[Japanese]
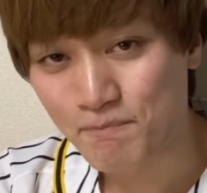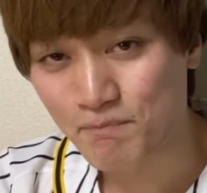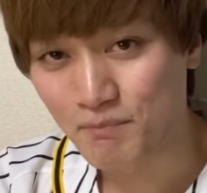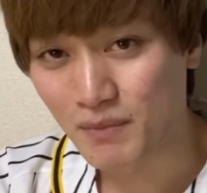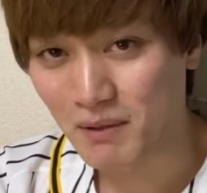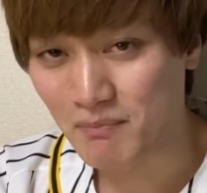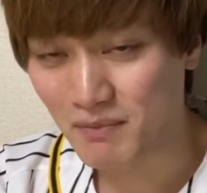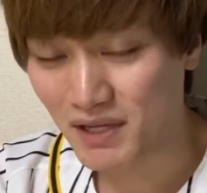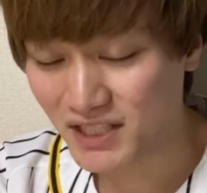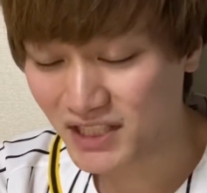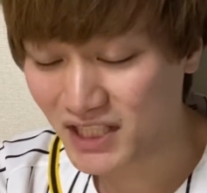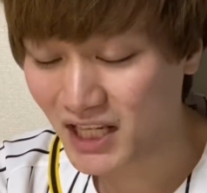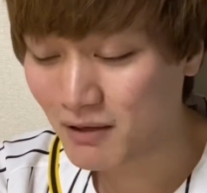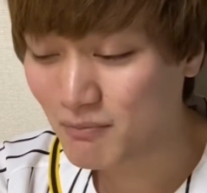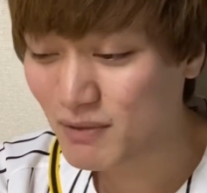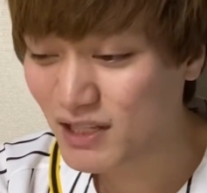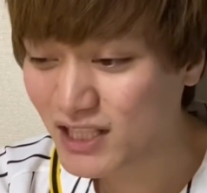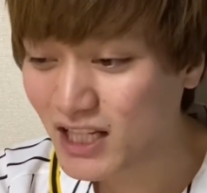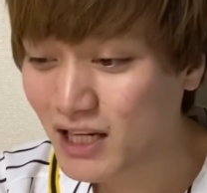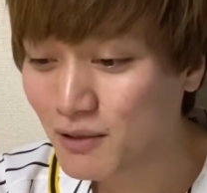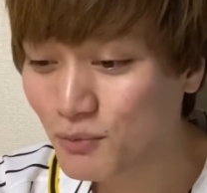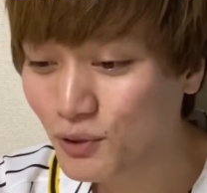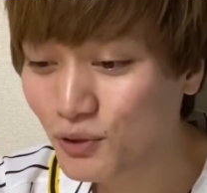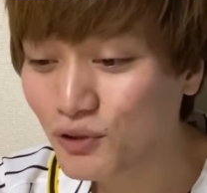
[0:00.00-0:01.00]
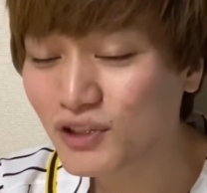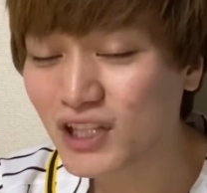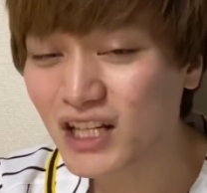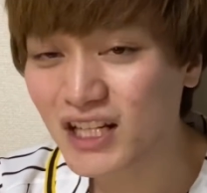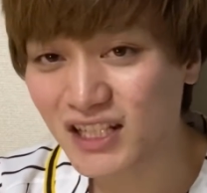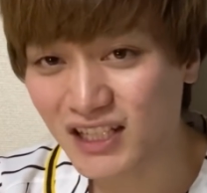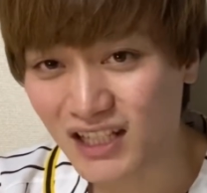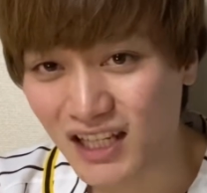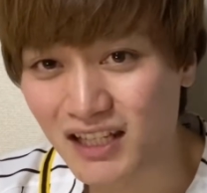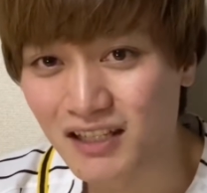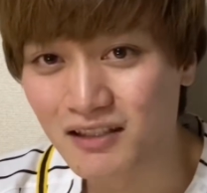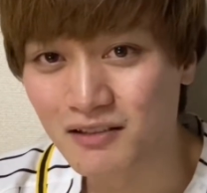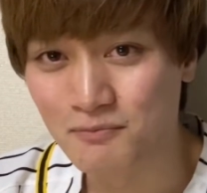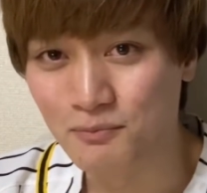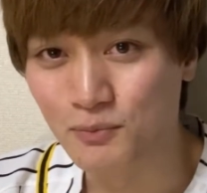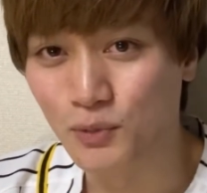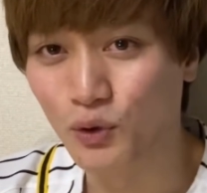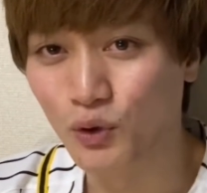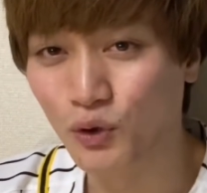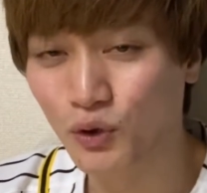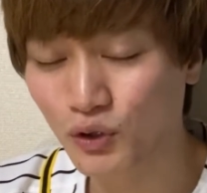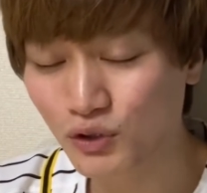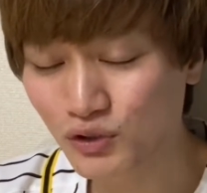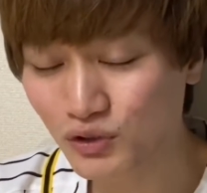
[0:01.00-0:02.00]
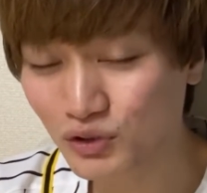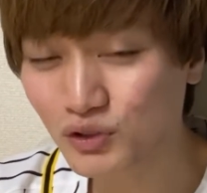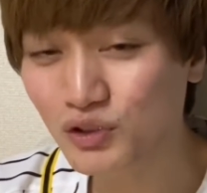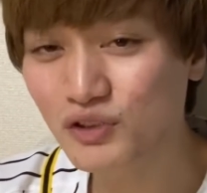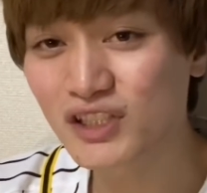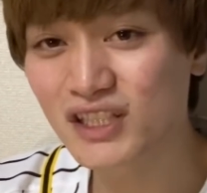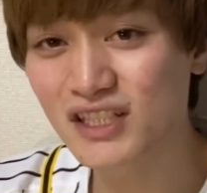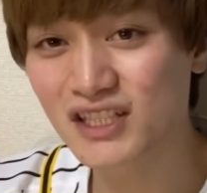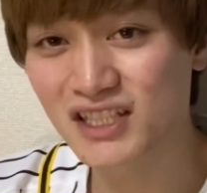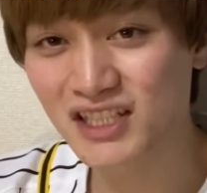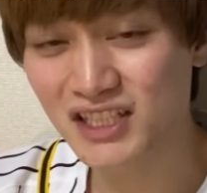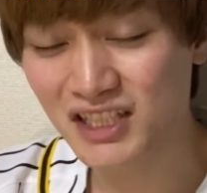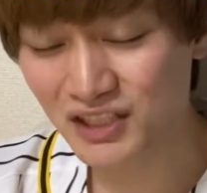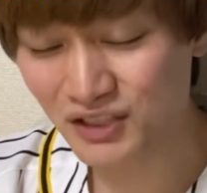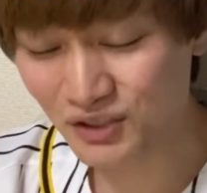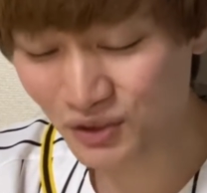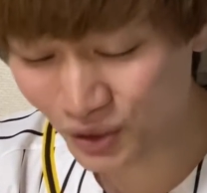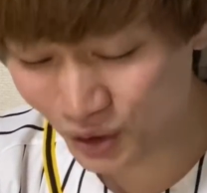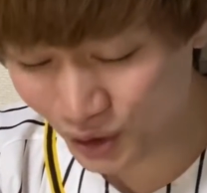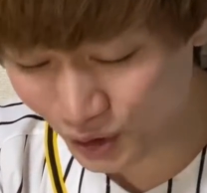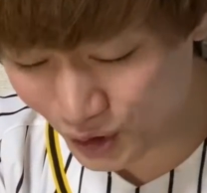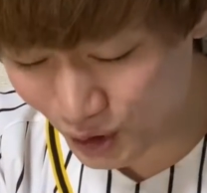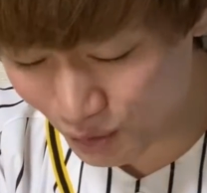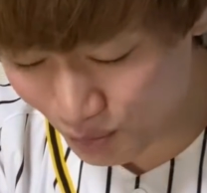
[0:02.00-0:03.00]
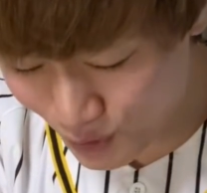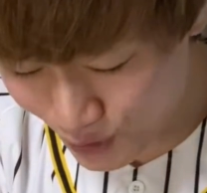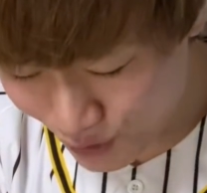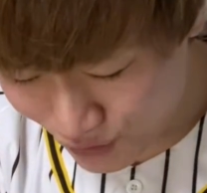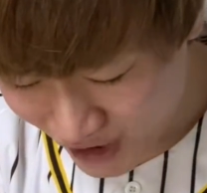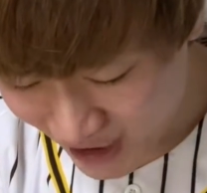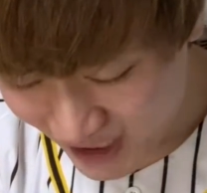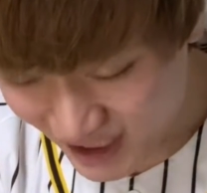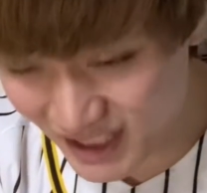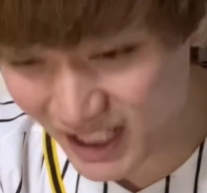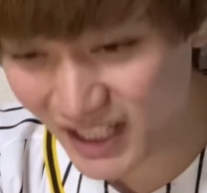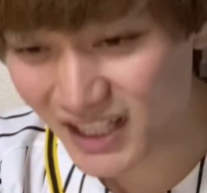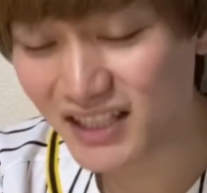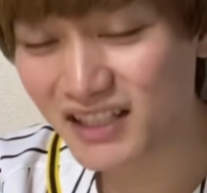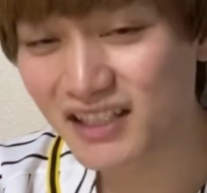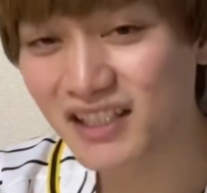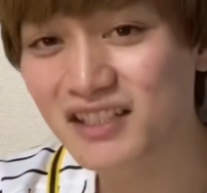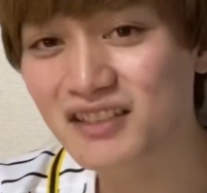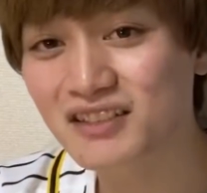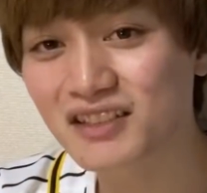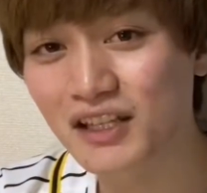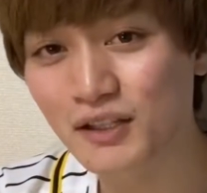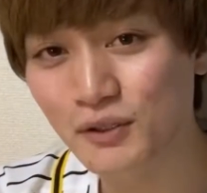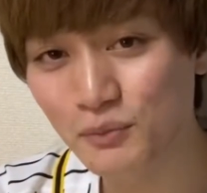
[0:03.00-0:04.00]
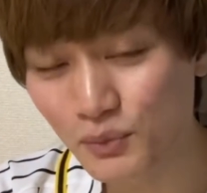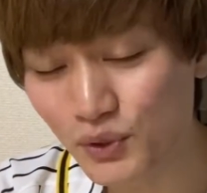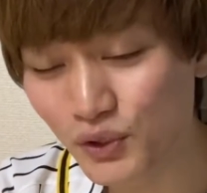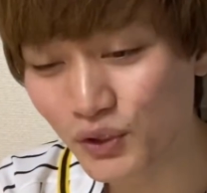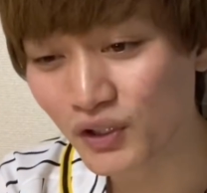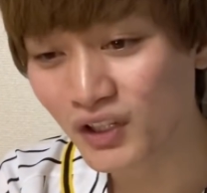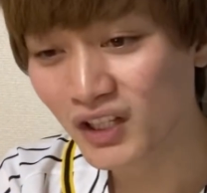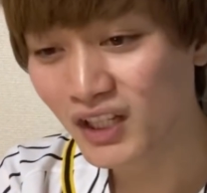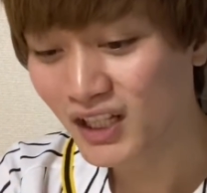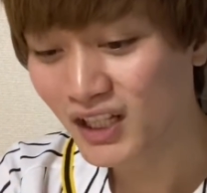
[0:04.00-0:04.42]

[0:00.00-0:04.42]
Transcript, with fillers: まあめちゃめちゃ物足りない。もう本当に死ぬほど物足りないんですけども、